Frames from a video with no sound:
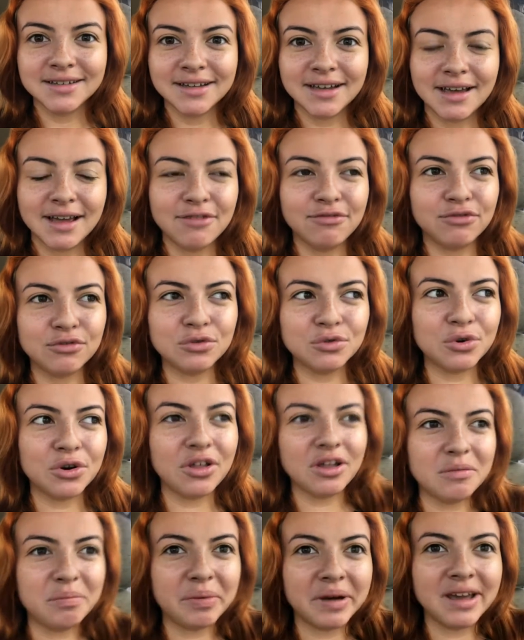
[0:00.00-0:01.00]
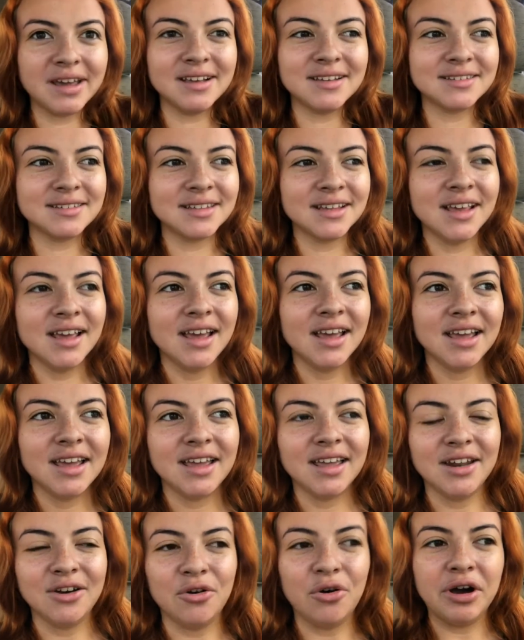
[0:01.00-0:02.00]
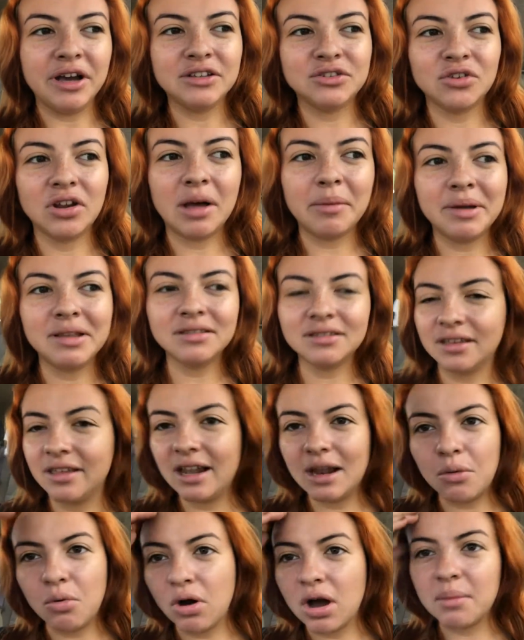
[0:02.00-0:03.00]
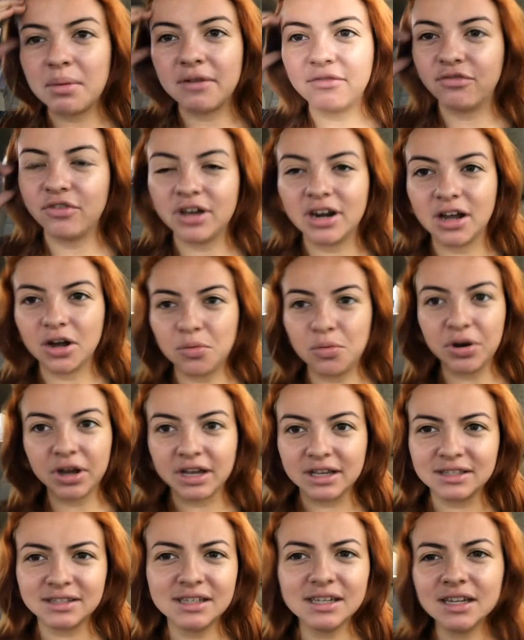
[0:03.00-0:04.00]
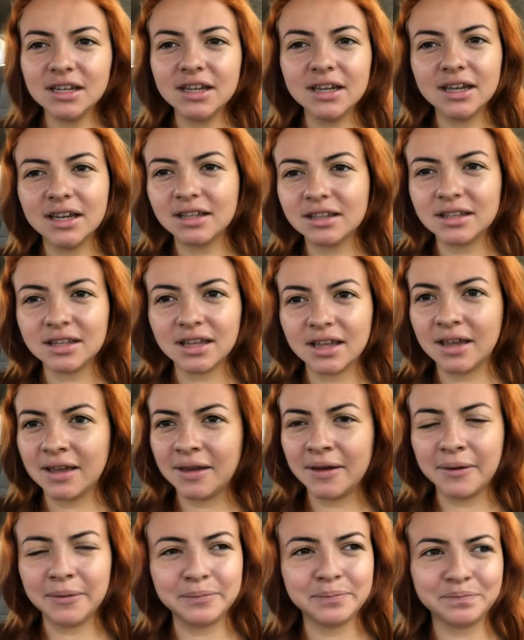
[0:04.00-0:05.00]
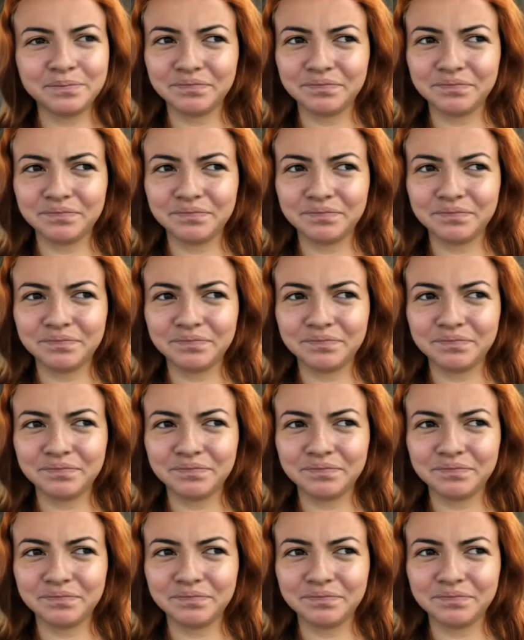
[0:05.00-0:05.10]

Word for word: el futuro del país y no es solamente de la boca para afuera como que sí, este